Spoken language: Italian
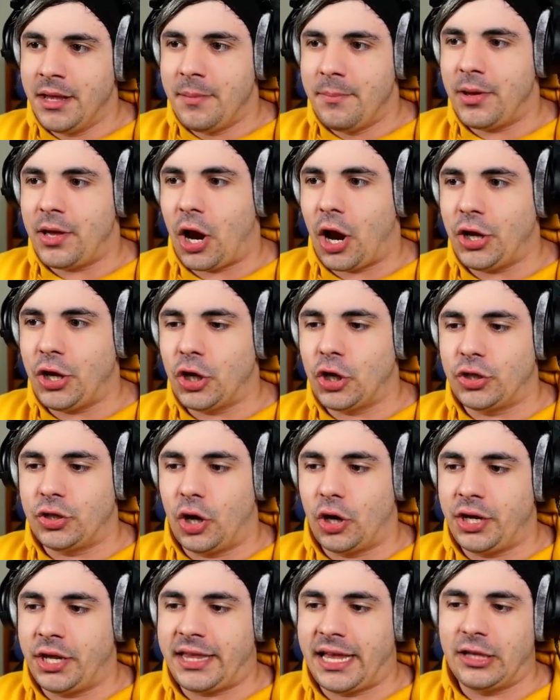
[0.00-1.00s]
però io
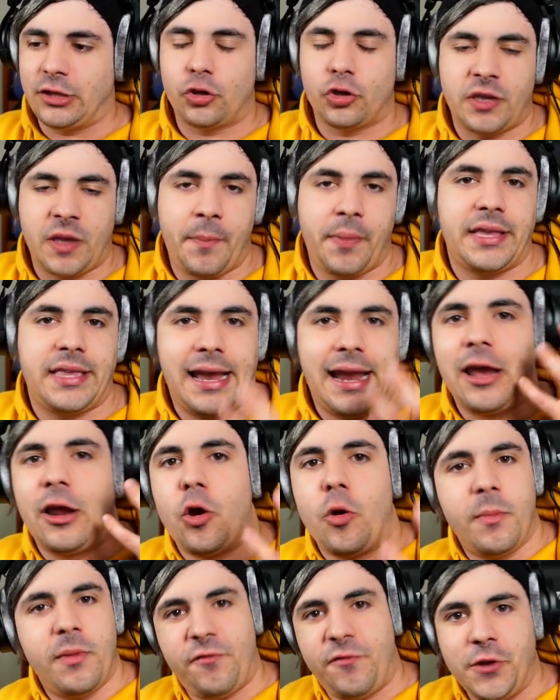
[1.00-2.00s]
ogni tanto sapete che
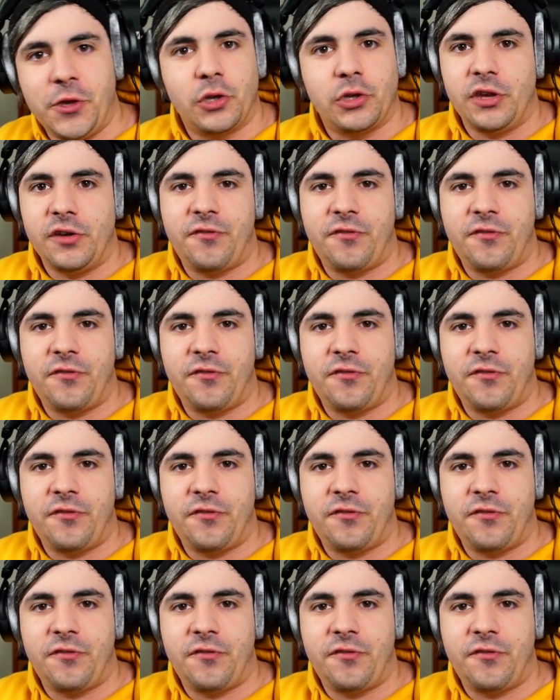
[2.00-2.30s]
non mi fido di